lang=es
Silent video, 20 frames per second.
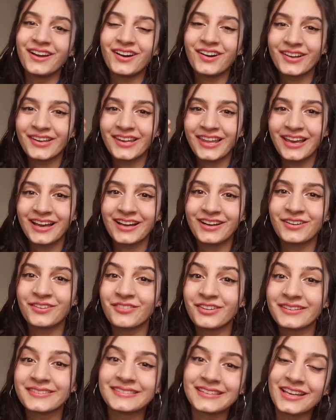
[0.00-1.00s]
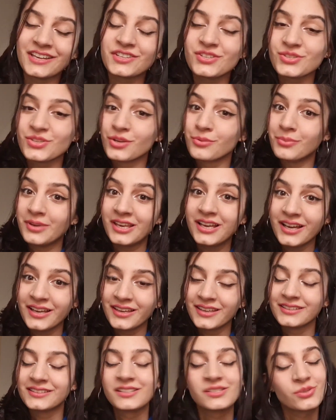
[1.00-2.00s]
Hola, ¿cómo están? Yo soy Mika
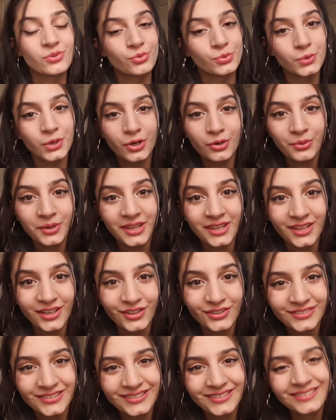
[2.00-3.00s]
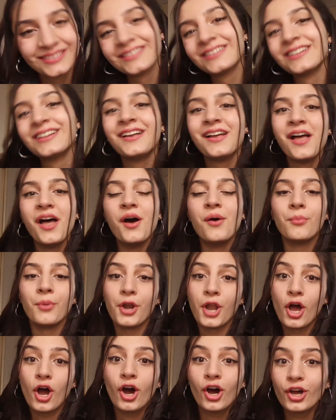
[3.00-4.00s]
y este es un nuevo video.
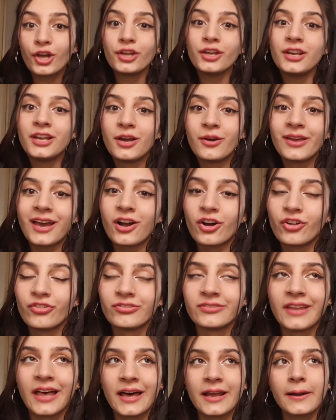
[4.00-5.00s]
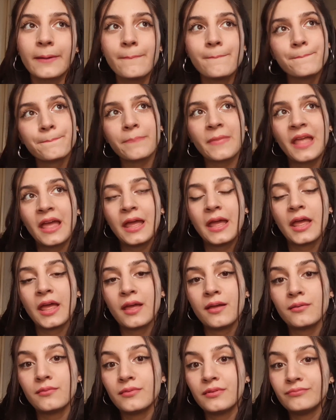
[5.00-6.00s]
Bueno, hoy les voy a contar
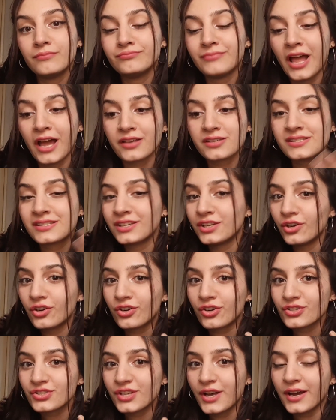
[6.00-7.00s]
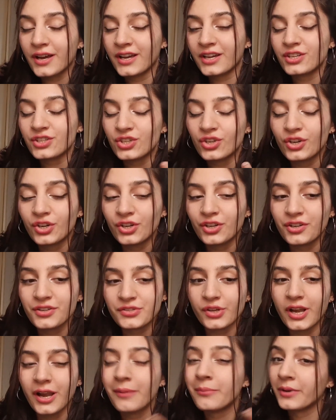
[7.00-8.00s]
las 5 cosas que yo creo que
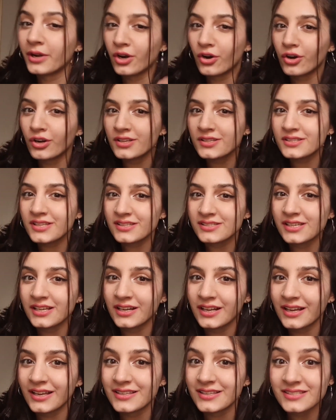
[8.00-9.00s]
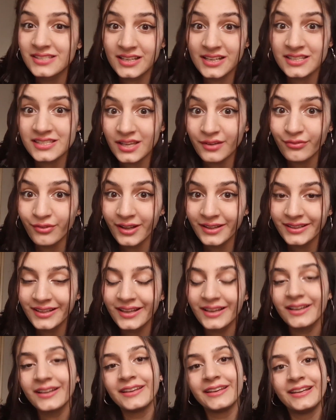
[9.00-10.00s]
son las mejores acerca de ser
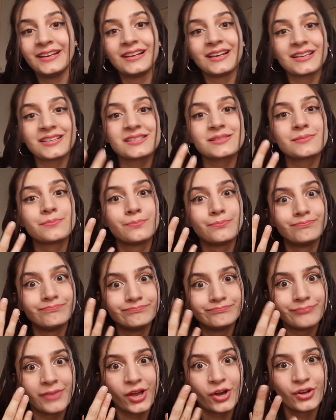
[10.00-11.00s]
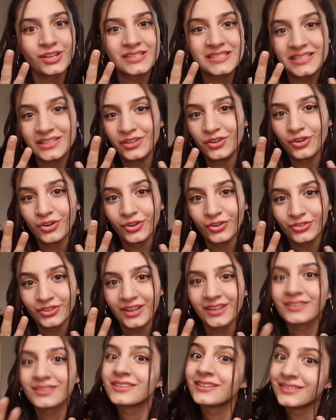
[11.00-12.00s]
azafata y las peores 5
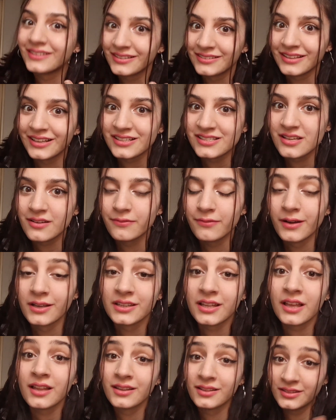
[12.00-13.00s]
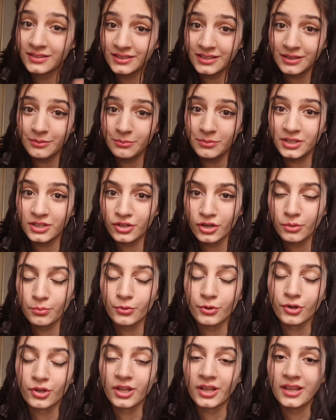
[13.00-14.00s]
cosas de ser azafata de micro,
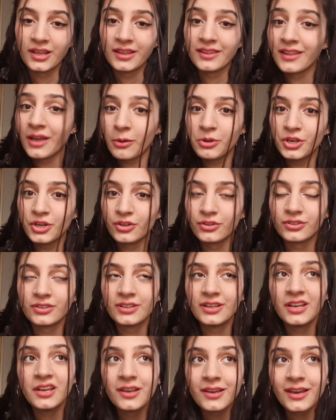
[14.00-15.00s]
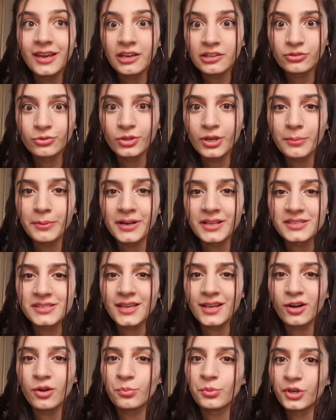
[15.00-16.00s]
porque de avión estudié para
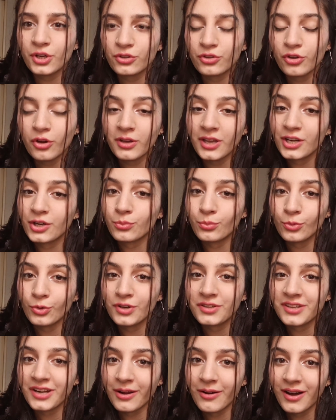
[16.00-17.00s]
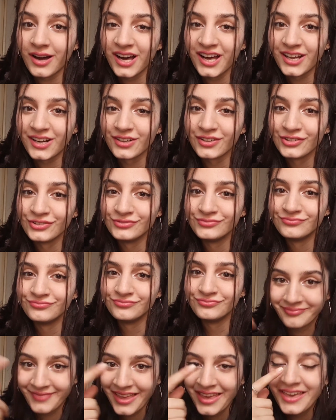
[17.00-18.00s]
hacerlo, pero todavía no pude trabajarlo.
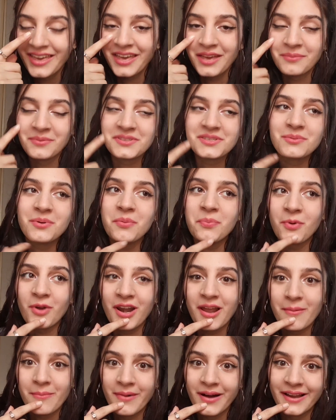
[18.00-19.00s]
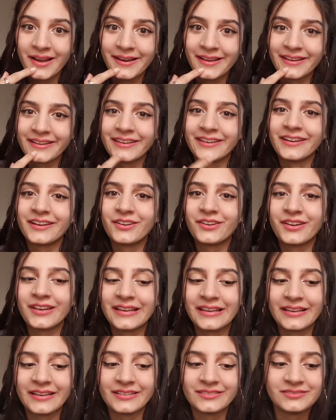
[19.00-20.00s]
Empecemos por las malas, que creo
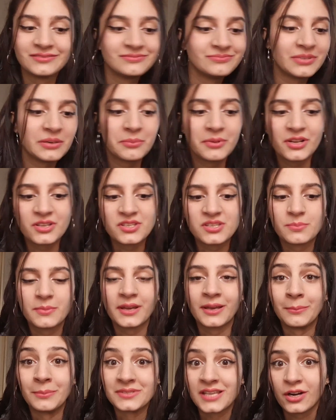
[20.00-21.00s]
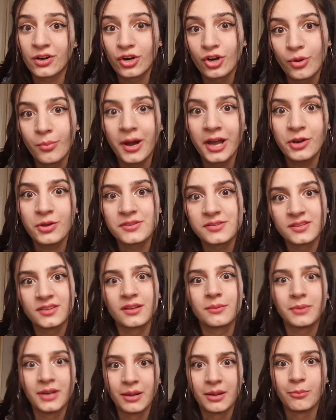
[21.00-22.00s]
que primero siempre hay que empezar con lo malo, así
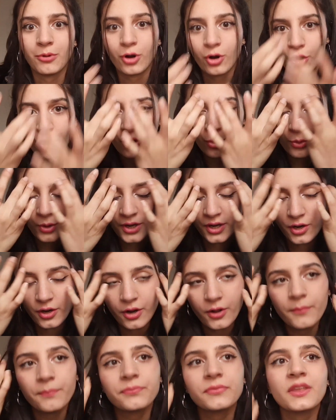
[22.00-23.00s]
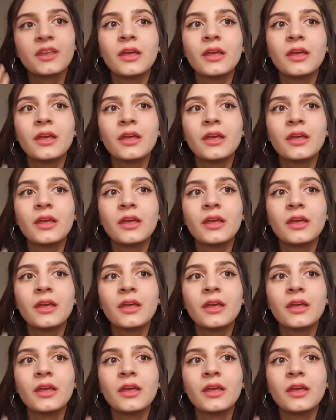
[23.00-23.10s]
terminamos con lo bueno, ¿no?